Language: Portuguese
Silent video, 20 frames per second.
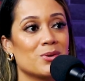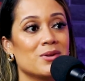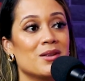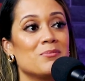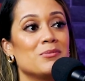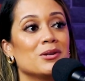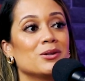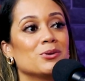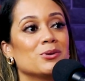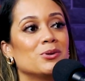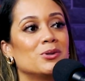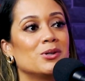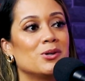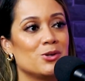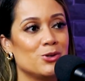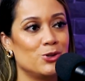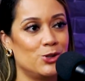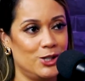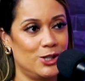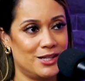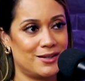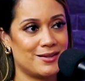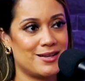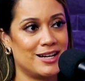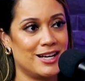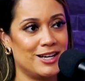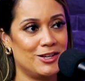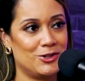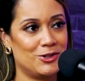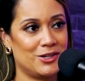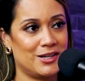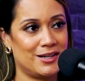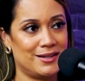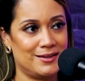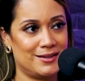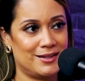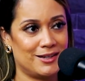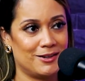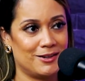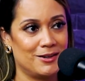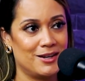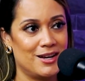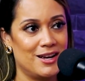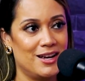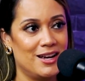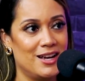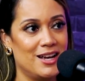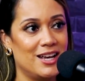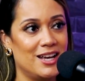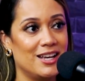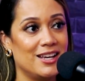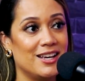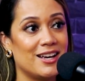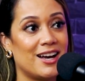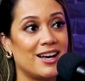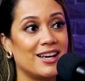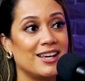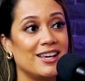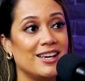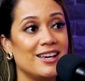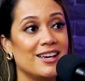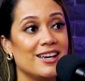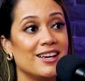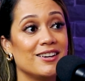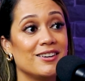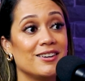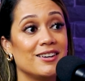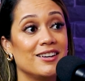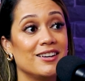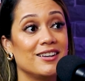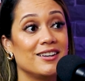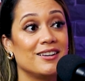toda a metodologia da Letícia. E aí